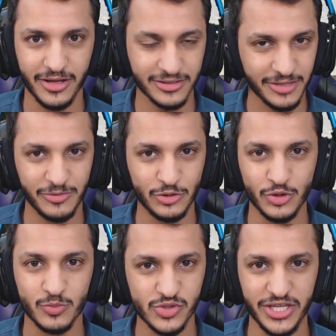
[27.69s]
اقطع من
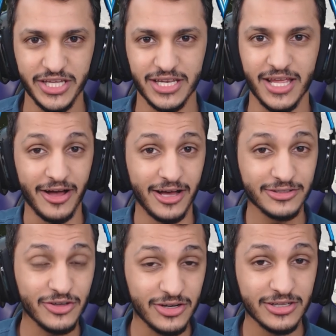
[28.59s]
اليوتيوب مستحيل
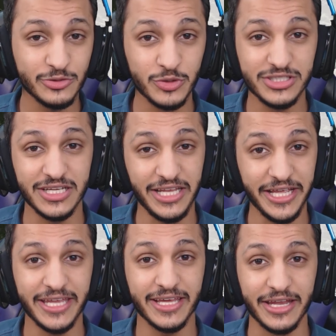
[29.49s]
فادخل تويتش
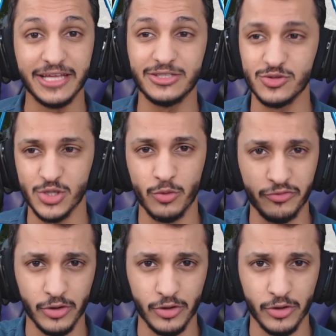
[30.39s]
الحين قناتي وسووا آه،